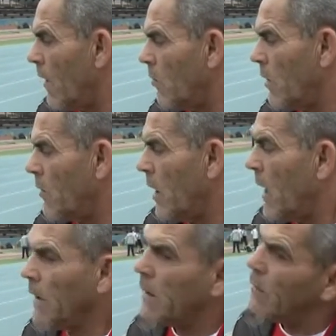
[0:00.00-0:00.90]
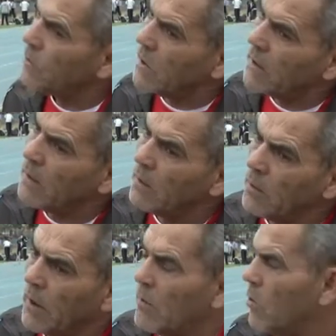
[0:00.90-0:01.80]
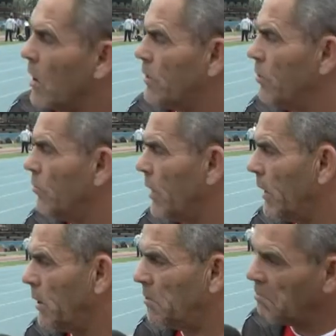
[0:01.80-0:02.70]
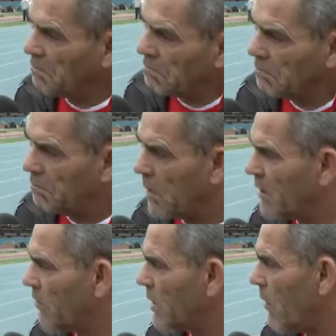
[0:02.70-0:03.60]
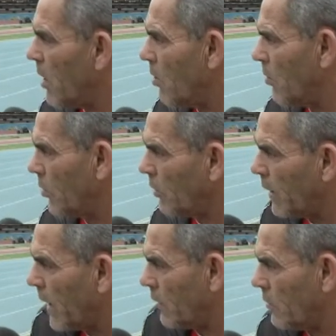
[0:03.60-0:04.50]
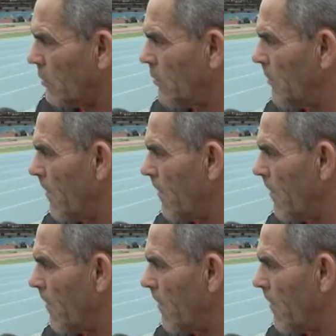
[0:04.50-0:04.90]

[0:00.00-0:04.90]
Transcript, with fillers: cuando la gente no siente y no tiene vocación pues hace un trabajo por un dinero no